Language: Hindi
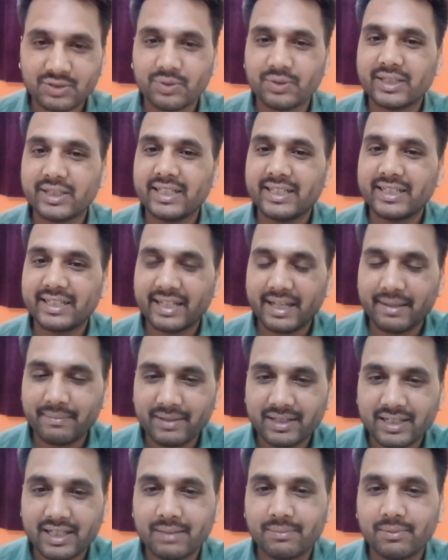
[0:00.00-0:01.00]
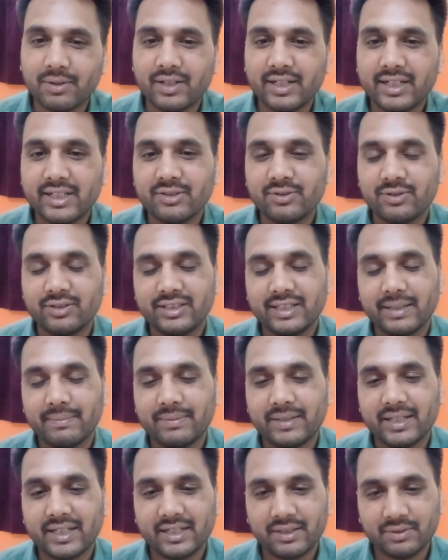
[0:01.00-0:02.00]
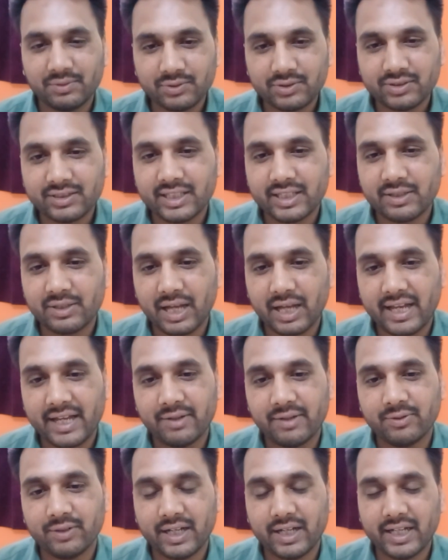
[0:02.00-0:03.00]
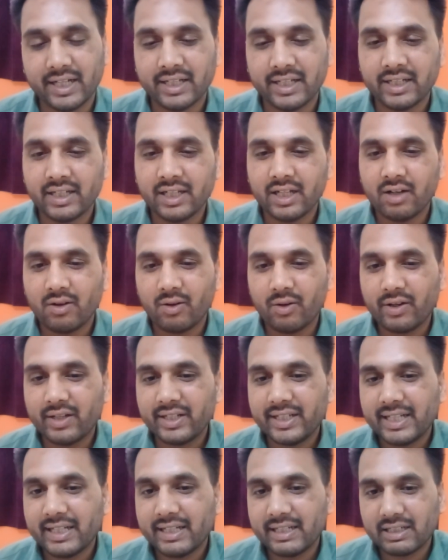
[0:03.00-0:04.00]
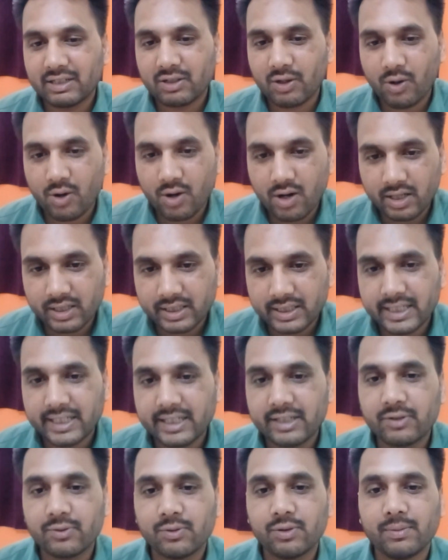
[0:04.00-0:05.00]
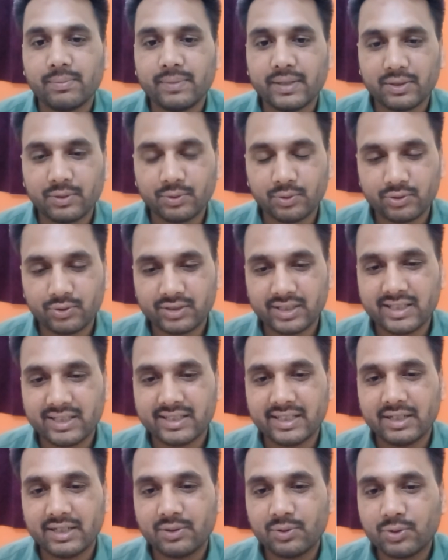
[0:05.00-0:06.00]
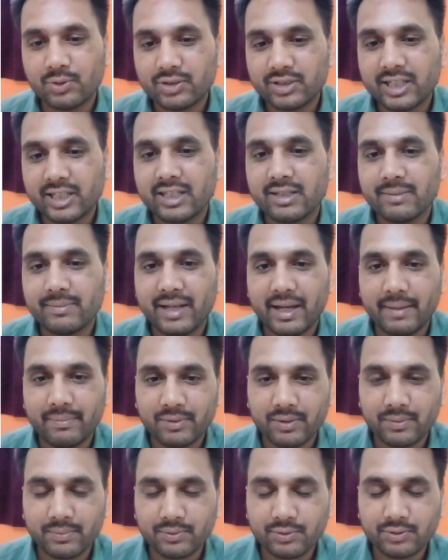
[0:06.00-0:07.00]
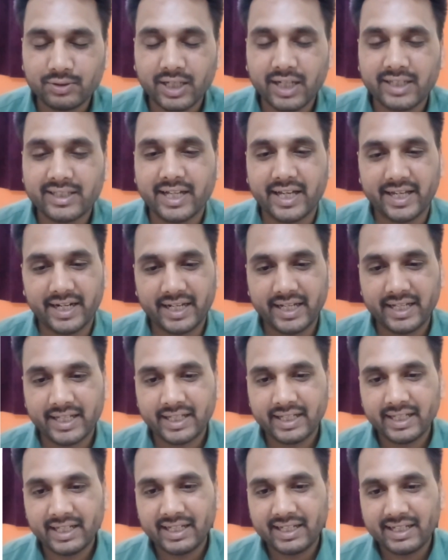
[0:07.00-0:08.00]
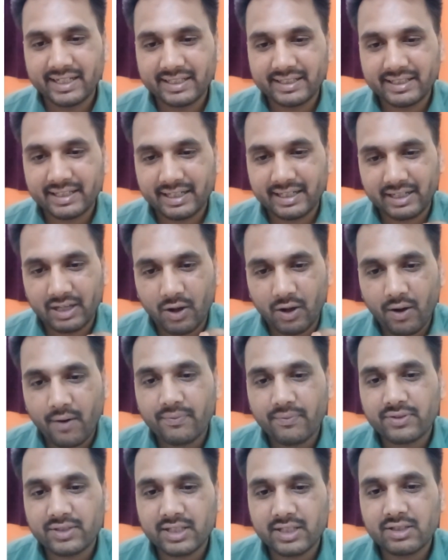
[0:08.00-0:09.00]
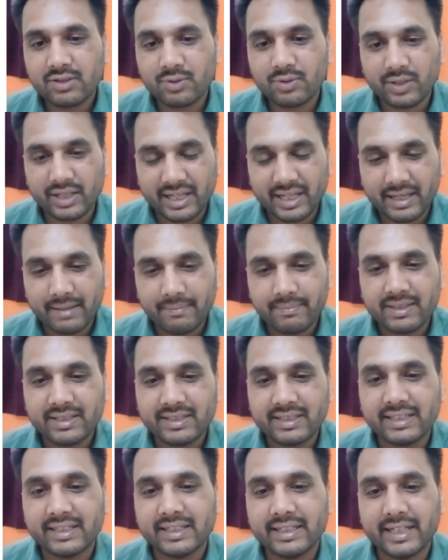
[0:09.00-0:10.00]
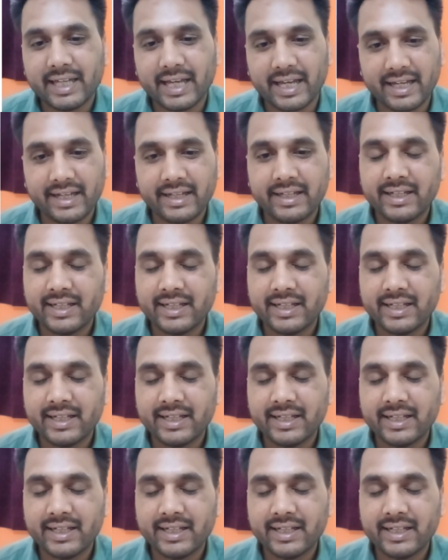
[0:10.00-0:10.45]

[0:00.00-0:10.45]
जो कि केमिकल बॉन्डिंग जो चैप्टर है उससे आया हुआ है और ये एक ऑक्टेट रूल पे क्वेश्चन है क्वेश्चन में आपको पूछा जा रहा है ये ऑप्शन जो ए बी सी डी है